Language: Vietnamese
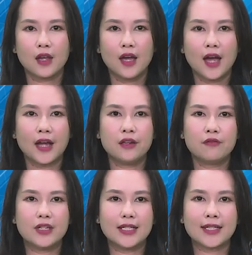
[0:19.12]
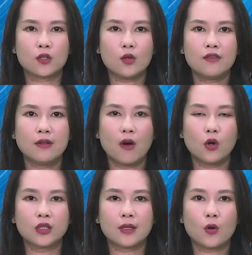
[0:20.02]
hai đơn vị sản xuất phân
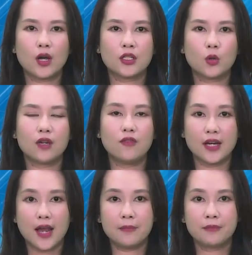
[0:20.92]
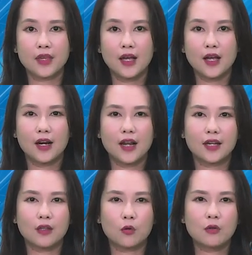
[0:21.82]
bón của Tập đoàn Dầu khí Việt Nam là
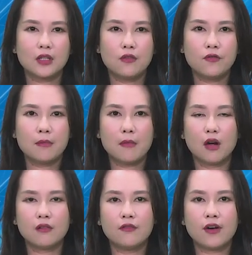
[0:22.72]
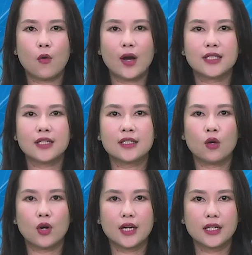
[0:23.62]
Tổng công ty phân bón và hóa chất
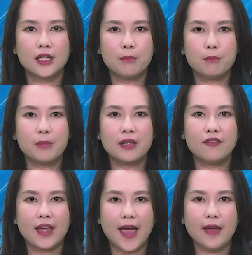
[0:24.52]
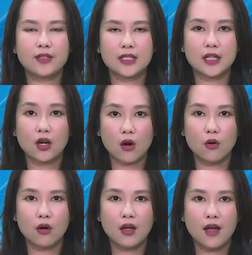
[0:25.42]
dầu khí PVF
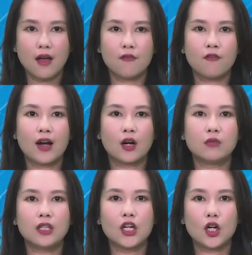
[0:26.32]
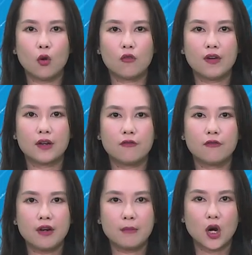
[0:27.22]
Sico và Công ty cổ phần
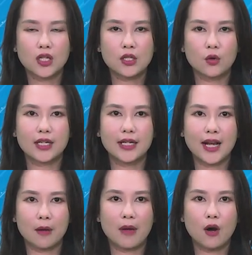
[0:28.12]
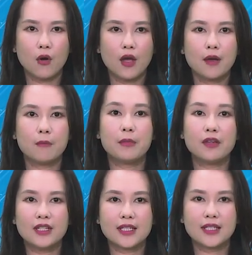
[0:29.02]
phân bón dầu khí Cà Mau
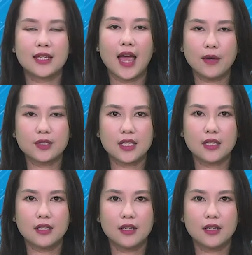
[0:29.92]
PVCFC